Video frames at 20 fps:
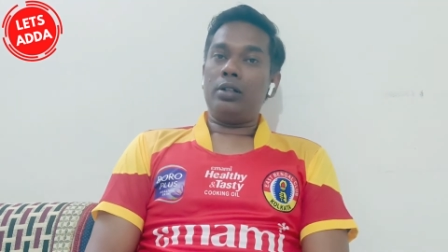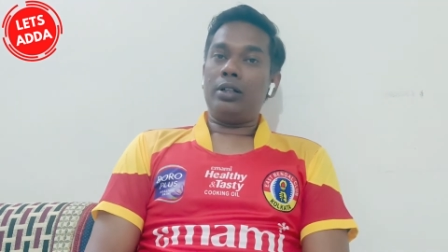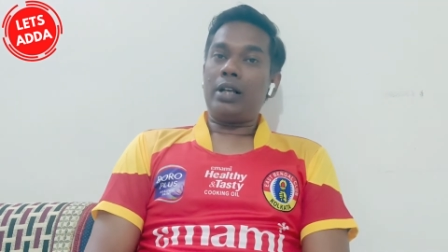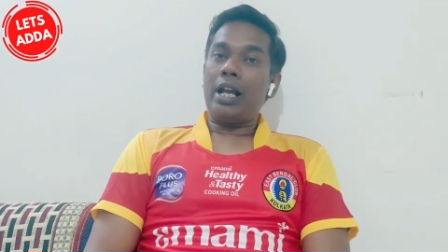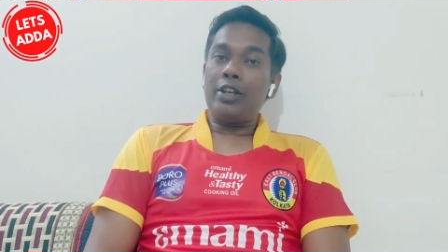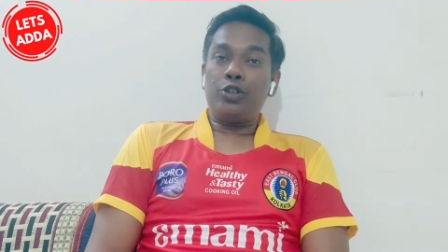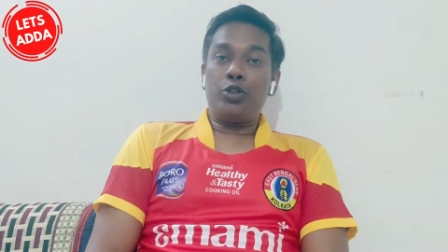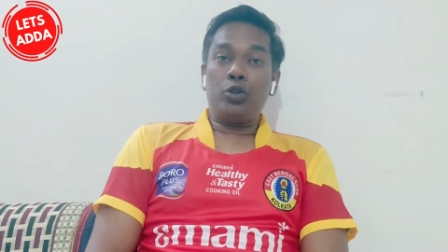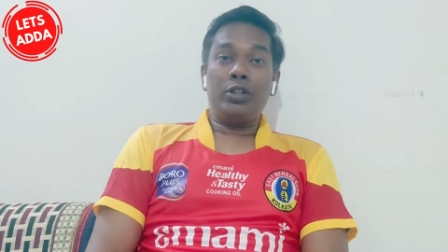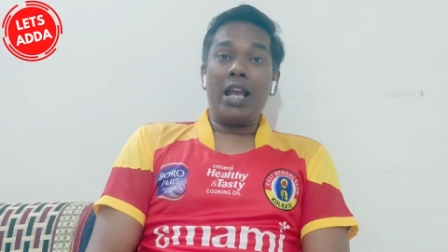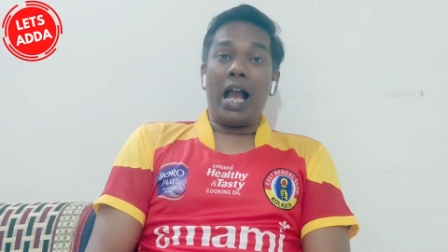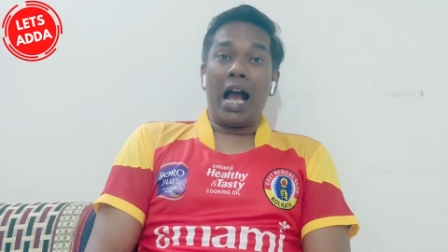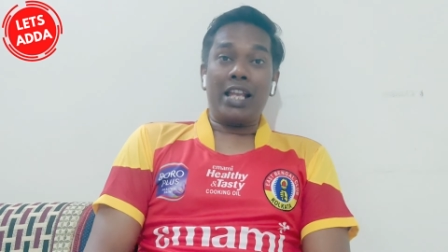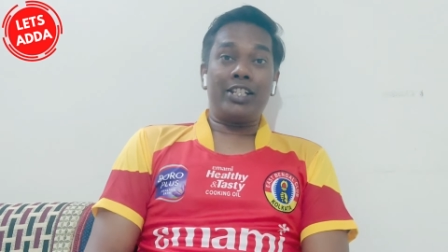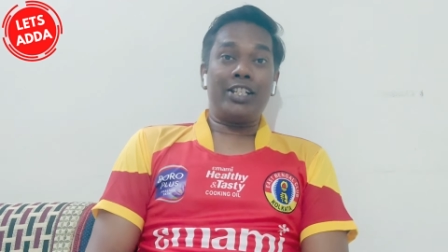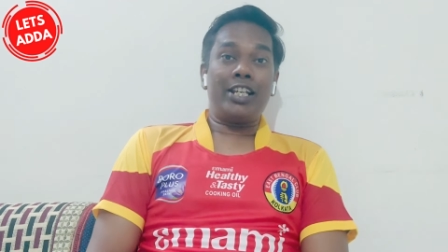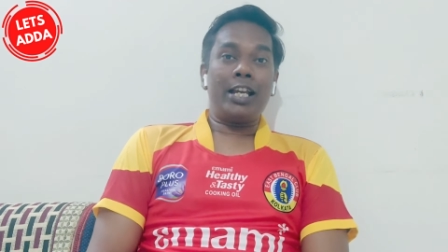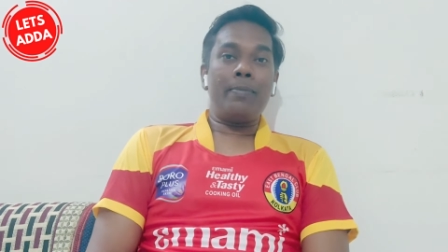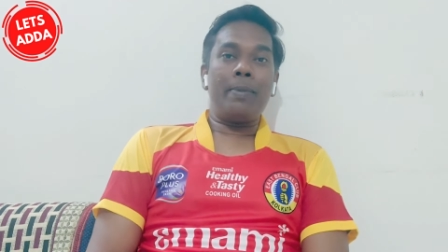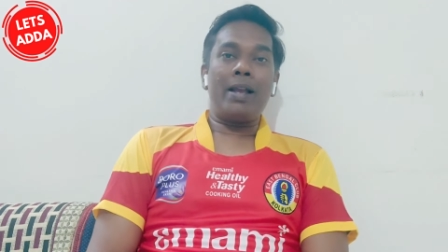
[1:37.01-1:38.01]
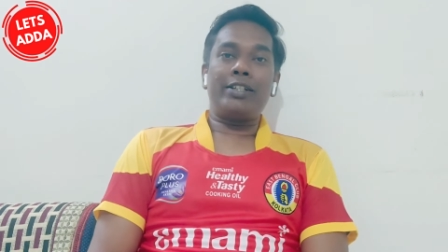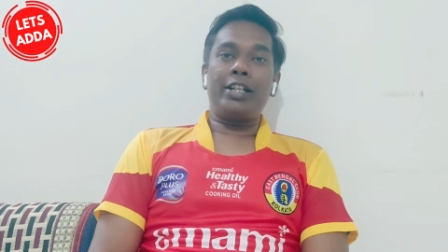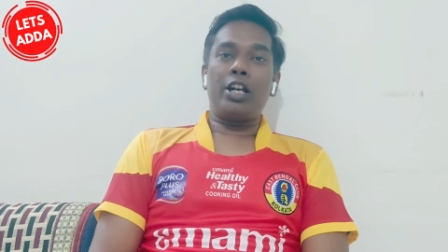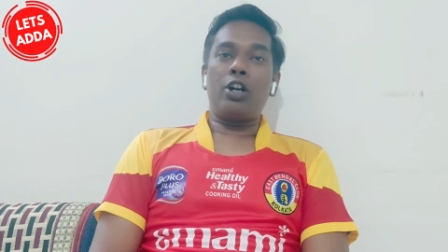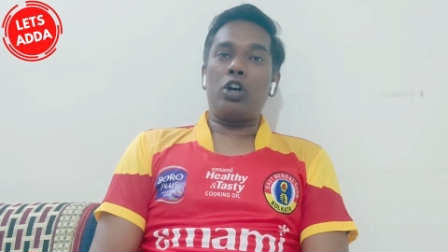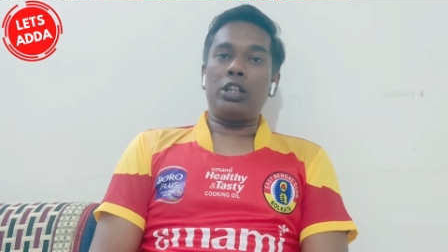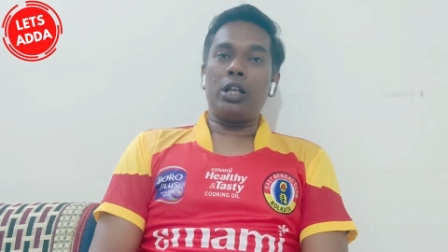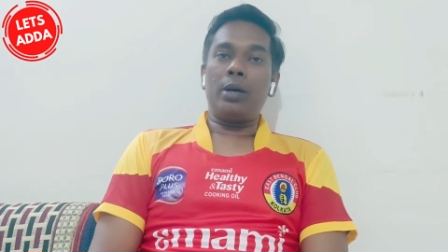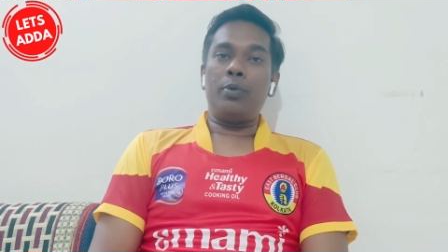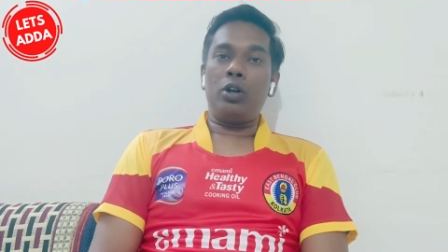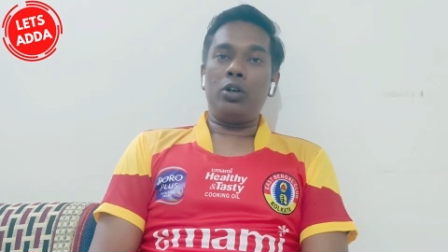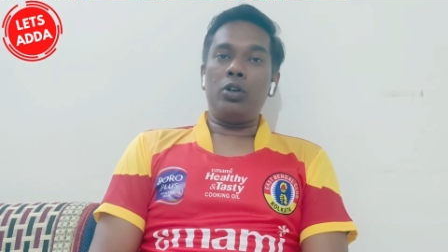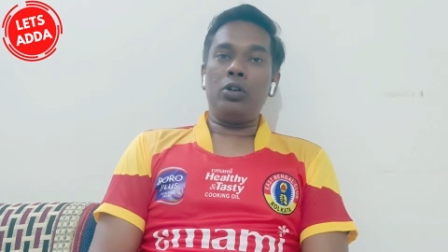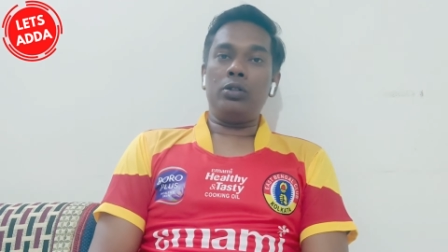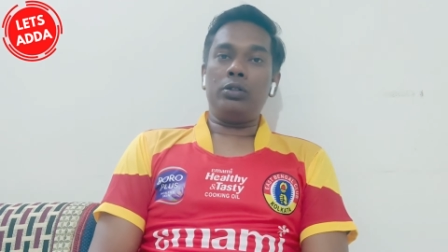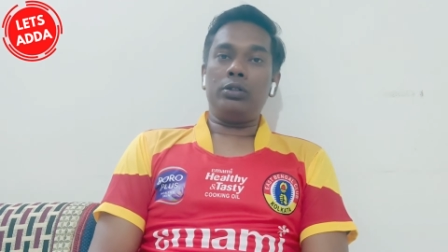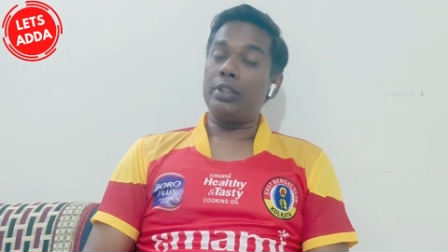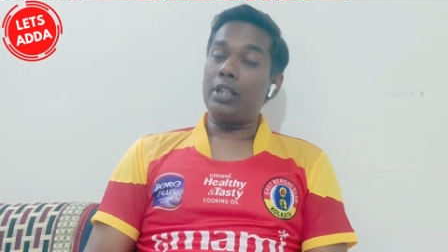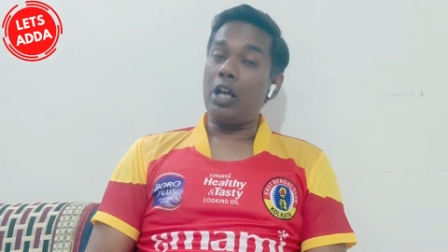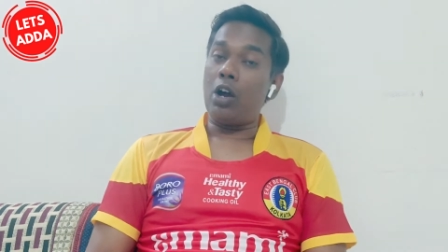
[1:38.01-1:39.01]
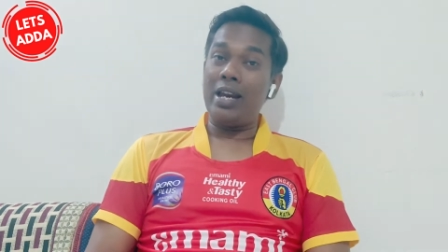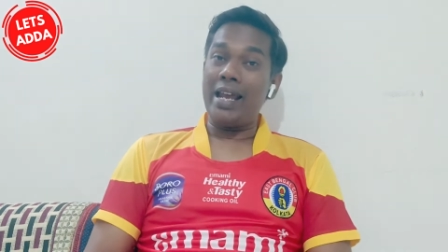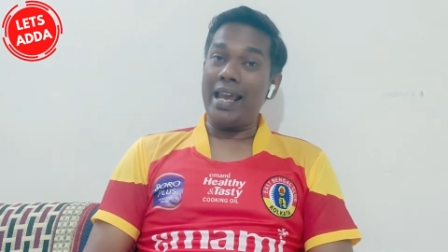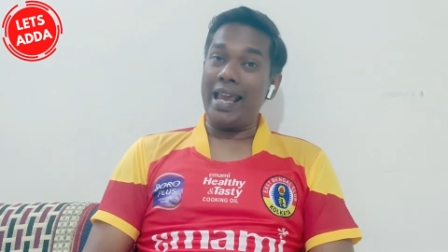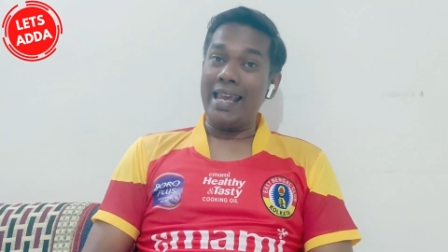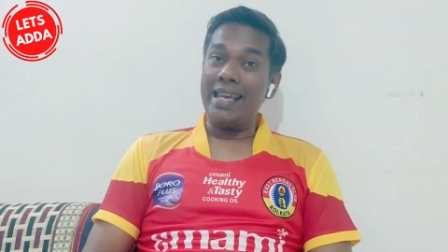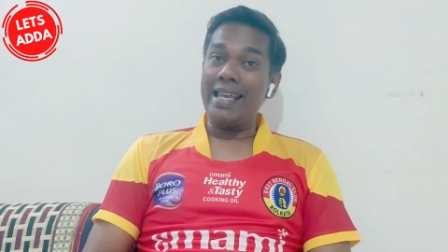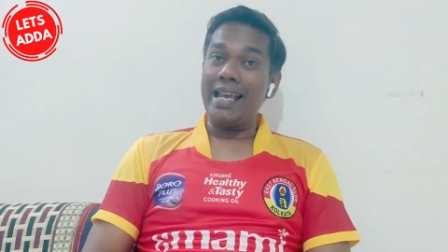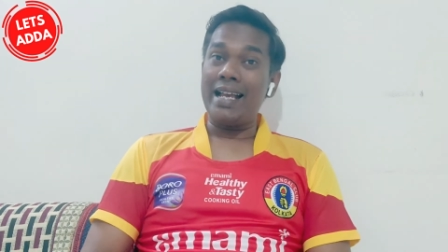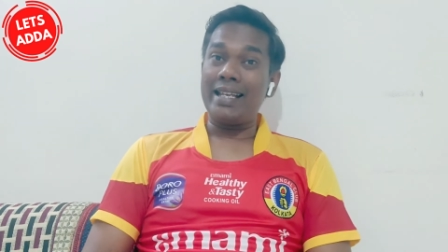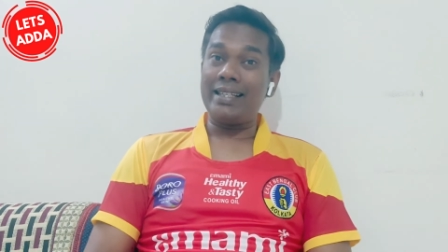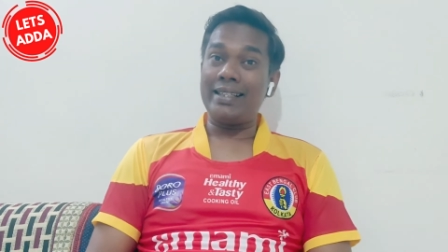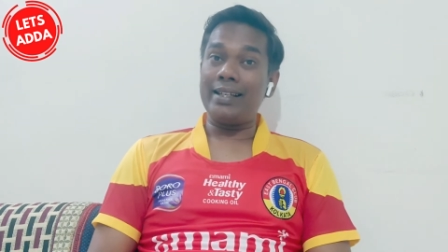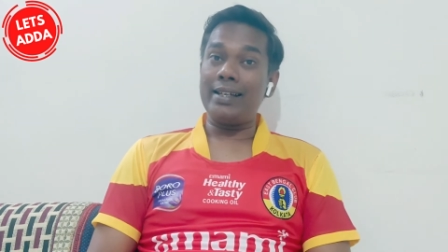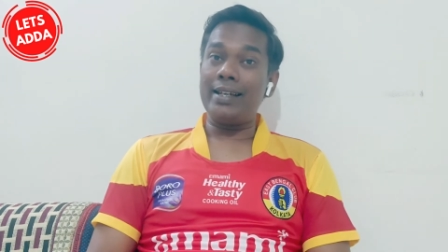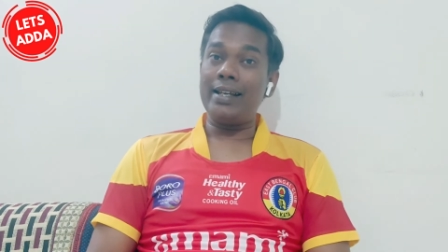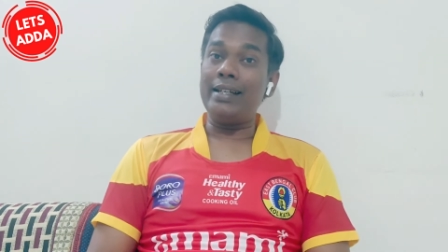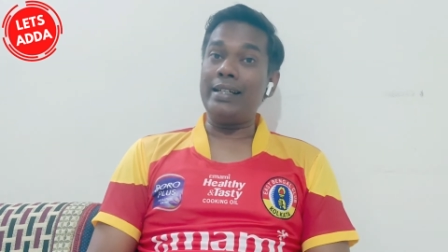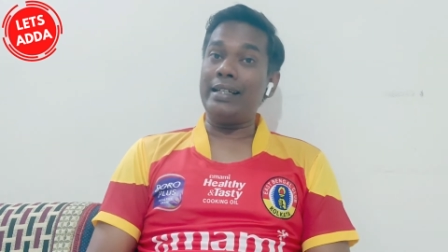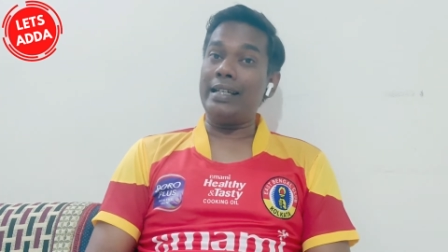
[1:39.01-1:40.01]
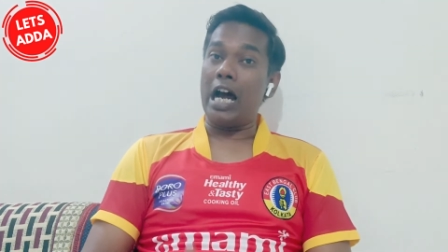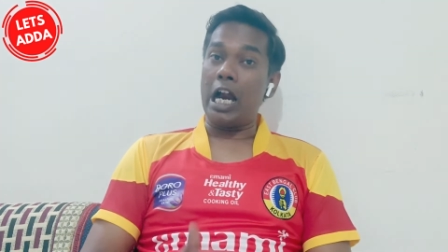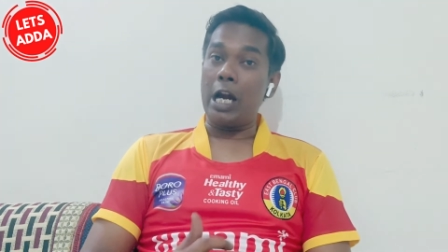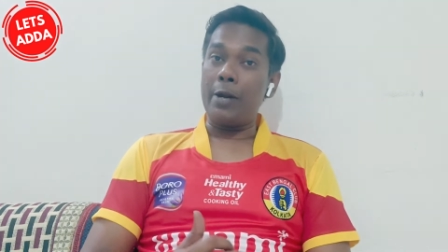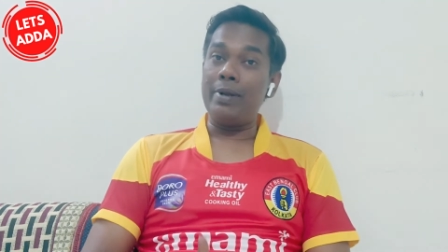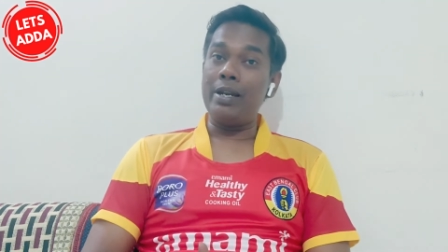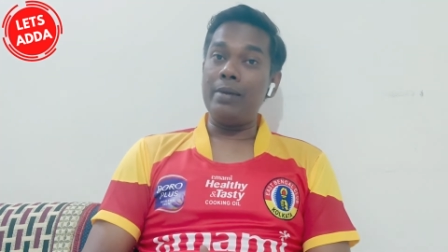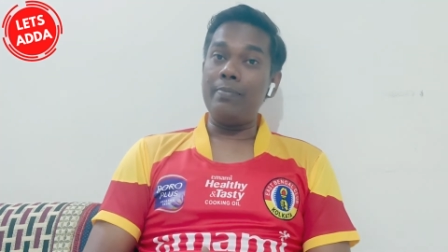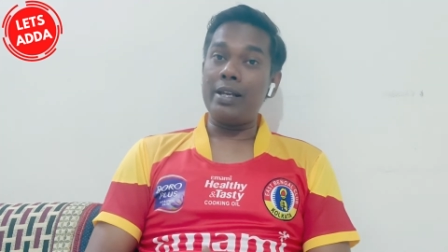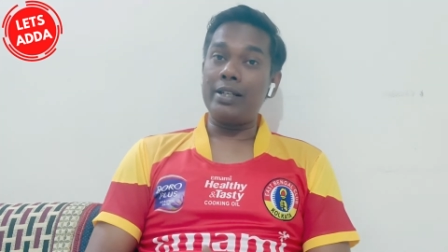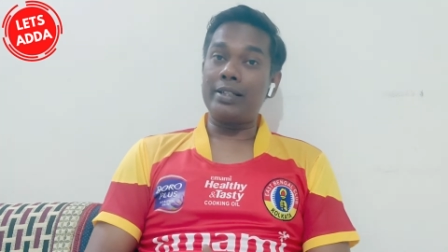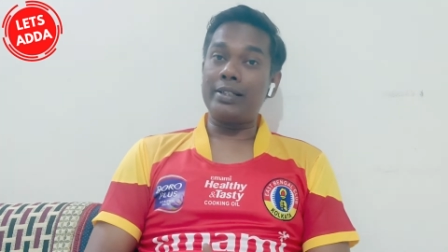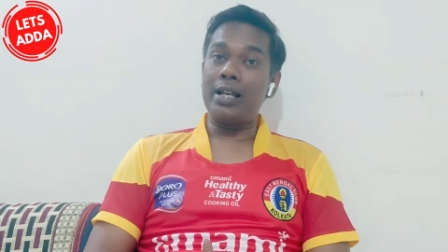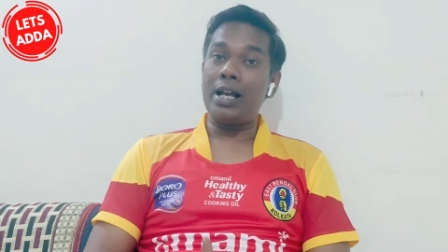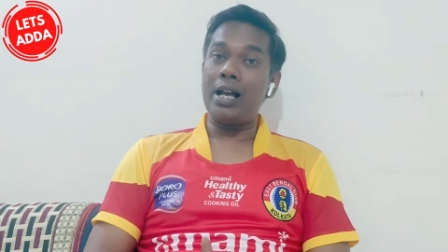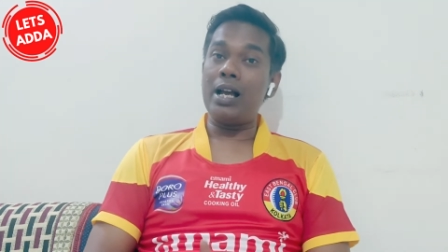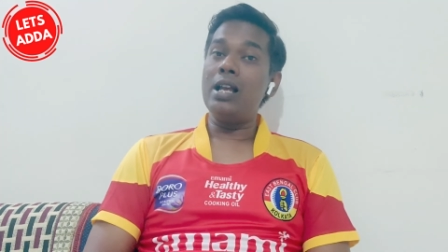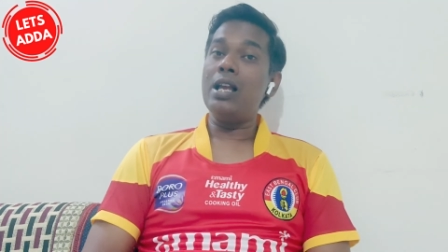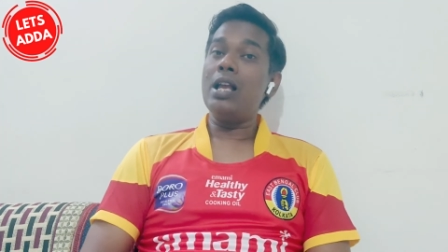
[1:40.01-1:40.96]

গাইজ যদি আজকের ম্যাচটার কথা বলো তাহলে এই আইএসএলে ডার্বির ম্যাচটা